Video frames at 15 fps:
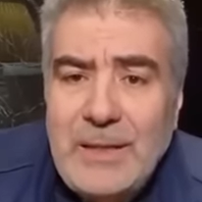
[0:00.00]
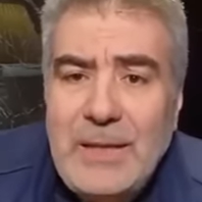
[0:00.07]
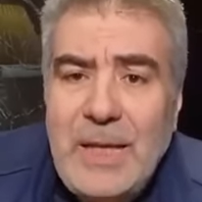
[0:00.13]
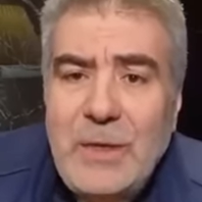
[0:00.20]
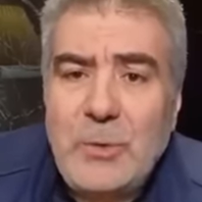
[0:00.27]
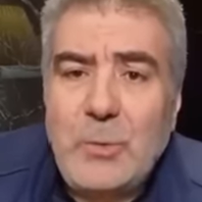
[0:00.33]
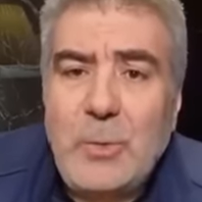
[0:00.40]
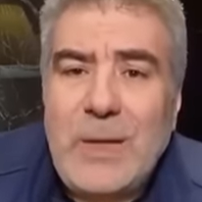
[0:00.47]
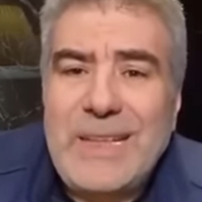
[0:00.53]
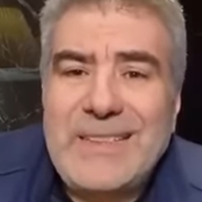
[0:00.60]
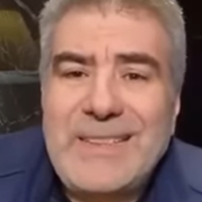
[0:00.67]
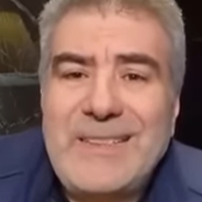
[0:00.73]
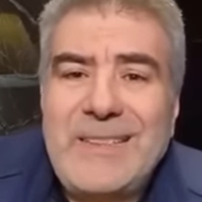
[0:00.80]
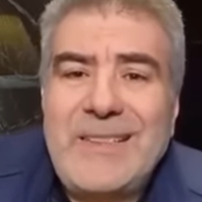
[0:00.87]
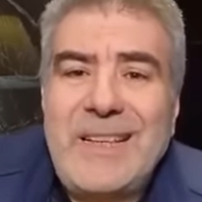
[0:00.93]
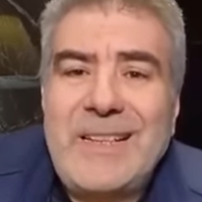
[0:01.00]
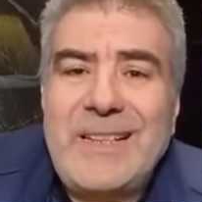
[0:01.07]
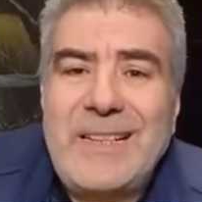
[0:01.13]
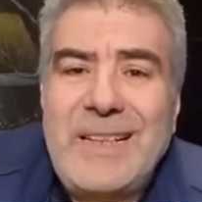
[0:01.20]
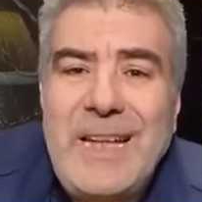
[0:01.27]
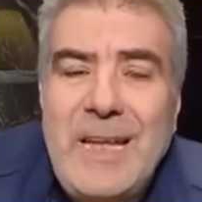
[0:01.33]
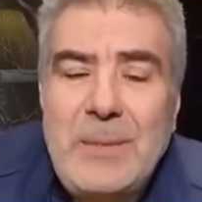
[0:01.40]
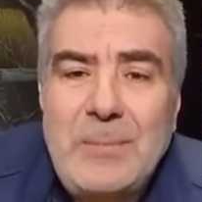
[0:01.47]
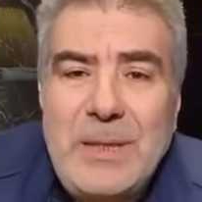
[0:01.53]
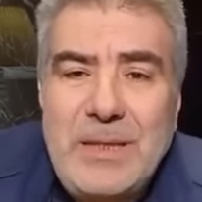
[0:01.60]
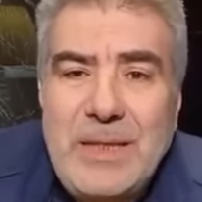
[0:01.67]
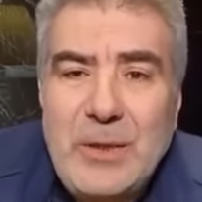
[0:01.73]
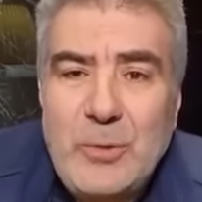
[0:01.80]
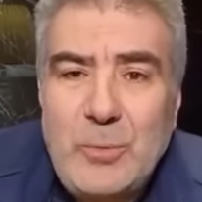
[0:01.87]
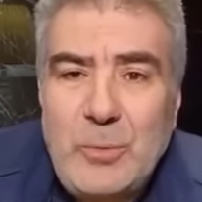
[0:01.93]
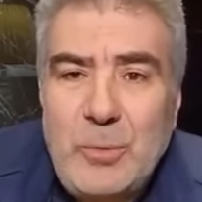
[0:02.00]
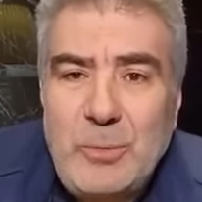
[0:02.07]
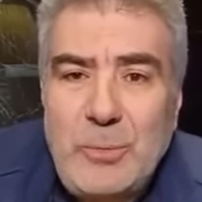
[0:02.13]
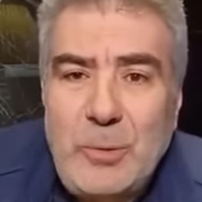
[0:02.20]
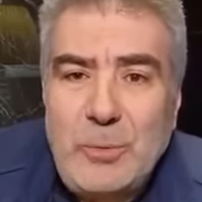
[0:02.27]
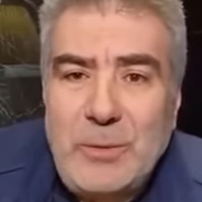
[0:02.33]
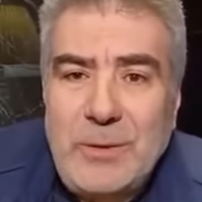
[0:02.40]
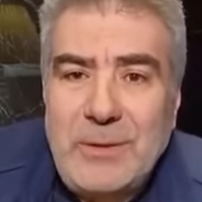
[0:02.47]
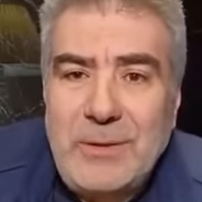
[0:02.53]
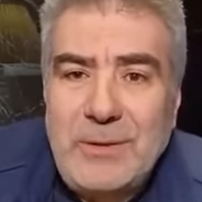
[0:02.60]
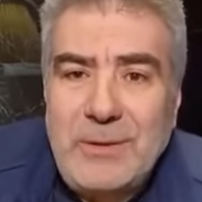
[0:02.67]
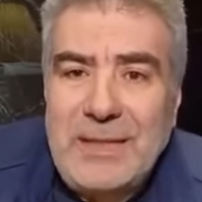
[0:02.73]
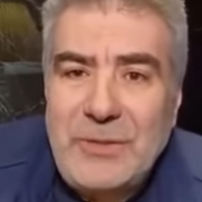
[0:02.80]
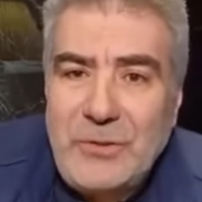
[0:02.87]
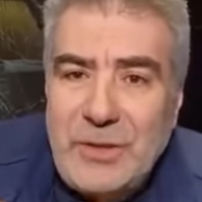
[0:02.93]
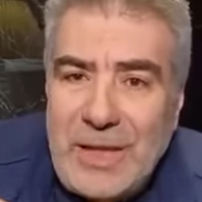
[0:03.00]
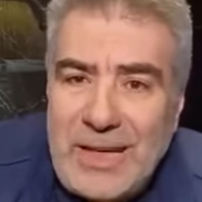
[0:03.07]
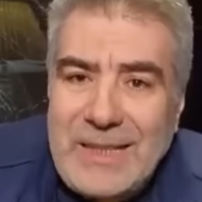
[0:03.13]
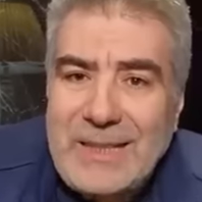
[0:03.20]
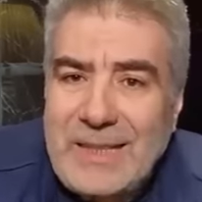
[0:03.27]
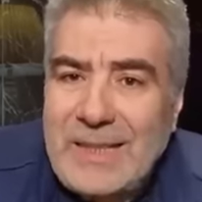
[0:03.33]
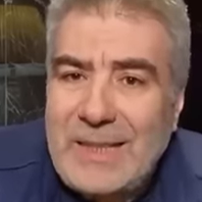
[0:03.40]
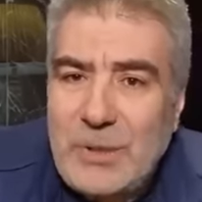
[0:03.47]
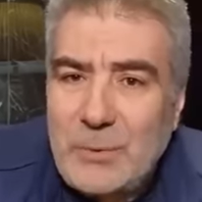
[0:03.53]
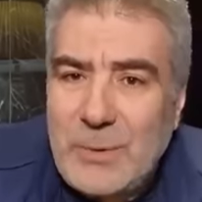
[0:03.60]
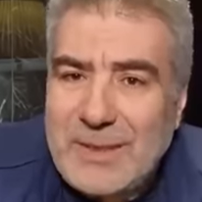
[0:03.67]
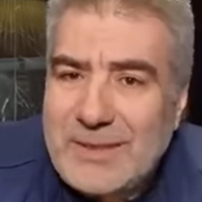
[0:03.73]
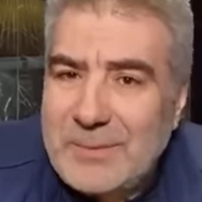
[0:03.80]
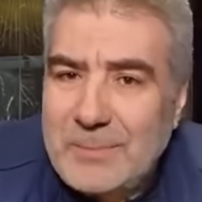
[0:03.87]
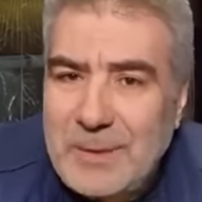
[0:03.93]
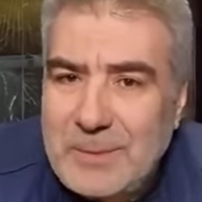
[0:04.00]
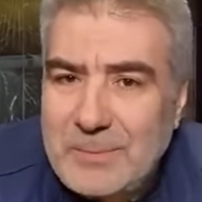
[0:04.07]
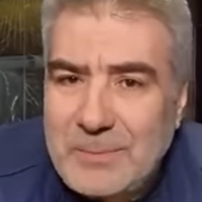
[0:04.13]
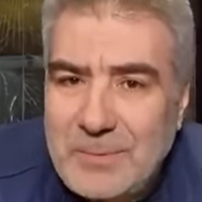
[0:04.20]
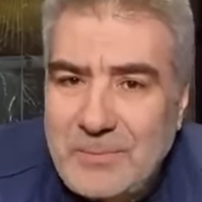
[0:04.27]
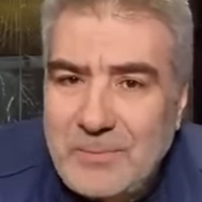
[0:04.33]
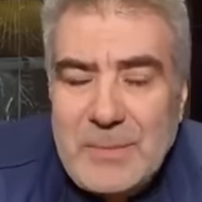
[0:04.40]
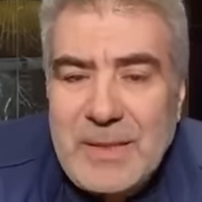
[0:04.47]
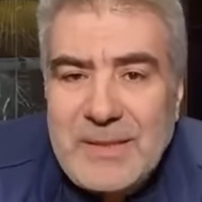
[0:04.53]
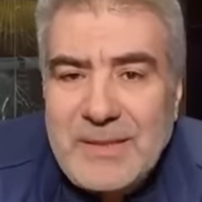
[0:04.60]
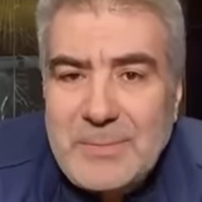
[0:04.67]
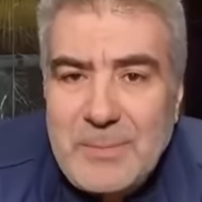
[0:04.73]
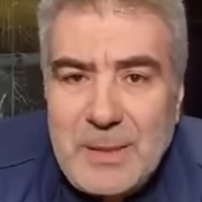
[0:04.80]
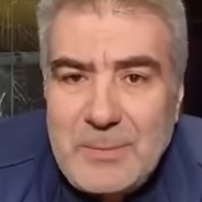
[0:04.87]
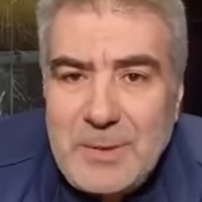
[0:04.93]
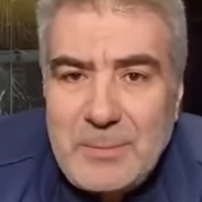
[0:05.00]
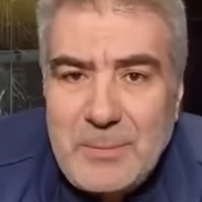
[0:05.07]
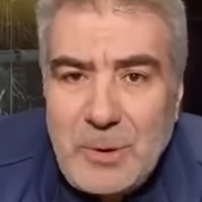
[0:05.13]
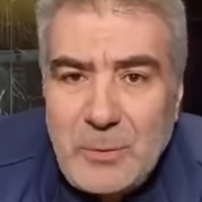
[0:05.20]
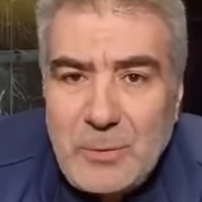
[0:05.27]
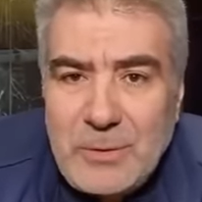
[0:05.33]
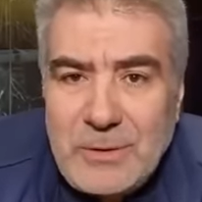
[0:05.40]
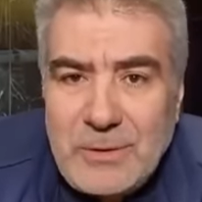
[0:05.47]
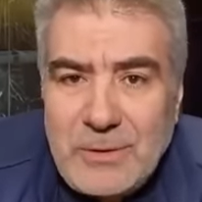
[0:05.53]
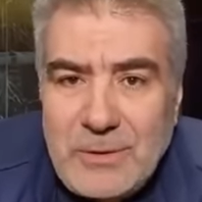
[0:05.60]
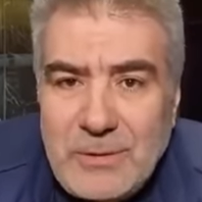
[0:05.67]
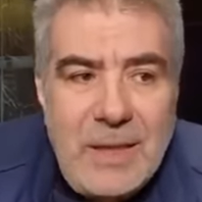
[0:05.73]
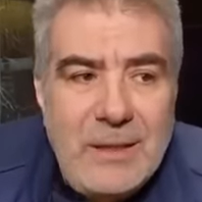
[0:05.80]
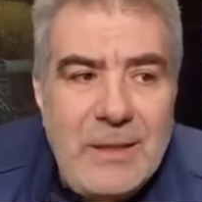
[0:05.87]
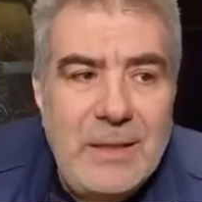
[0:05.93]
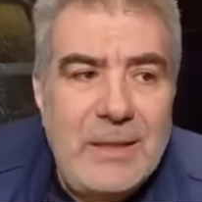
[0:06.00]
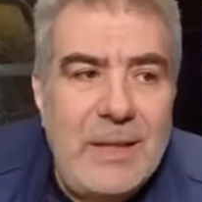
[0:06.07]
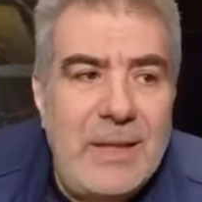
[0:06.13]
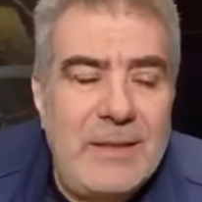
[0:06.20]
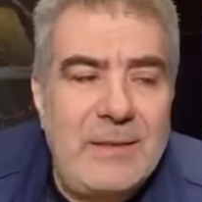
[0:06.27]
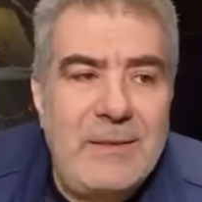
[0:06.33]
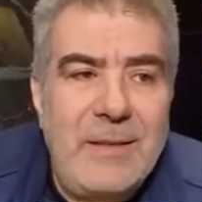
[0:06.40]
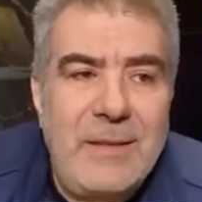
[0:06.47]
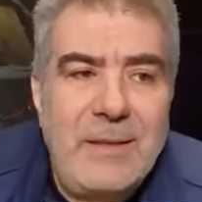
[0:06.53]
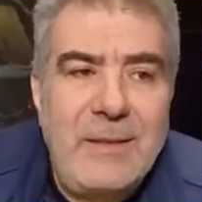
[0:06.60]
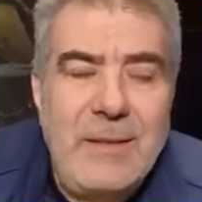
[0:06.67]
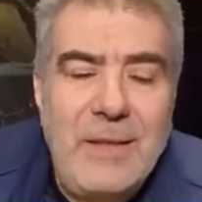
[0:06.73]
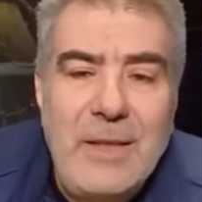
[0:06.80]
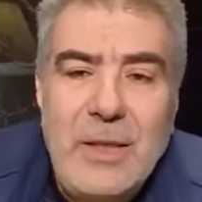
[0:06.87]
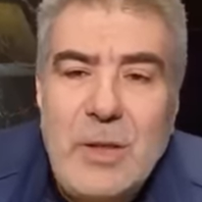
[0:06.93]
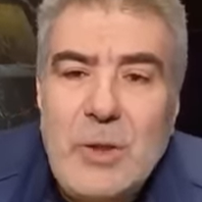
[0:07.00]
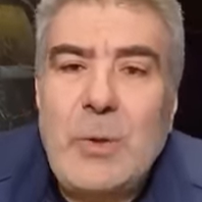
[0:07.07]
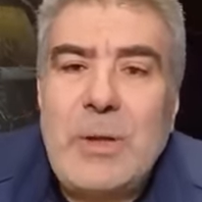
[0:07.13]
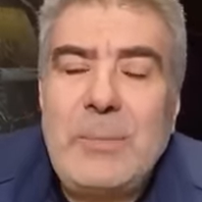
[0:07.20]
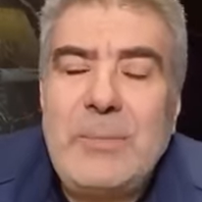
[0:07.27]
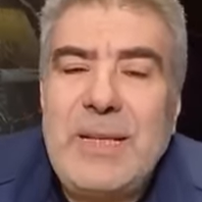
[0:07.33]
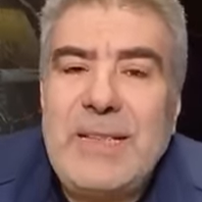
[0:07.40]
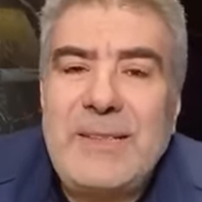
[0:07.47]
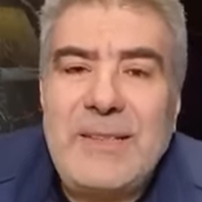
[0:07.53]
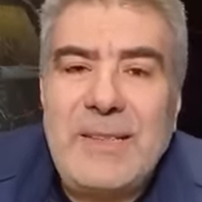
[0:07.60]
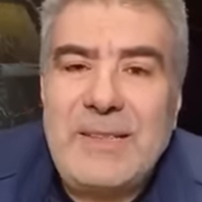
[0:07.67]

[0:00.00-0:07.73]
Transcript: نحن قدرنا بينكم الموت يعني جعلنا له أسباب فمن أسباب الموت أنك أنت تهمل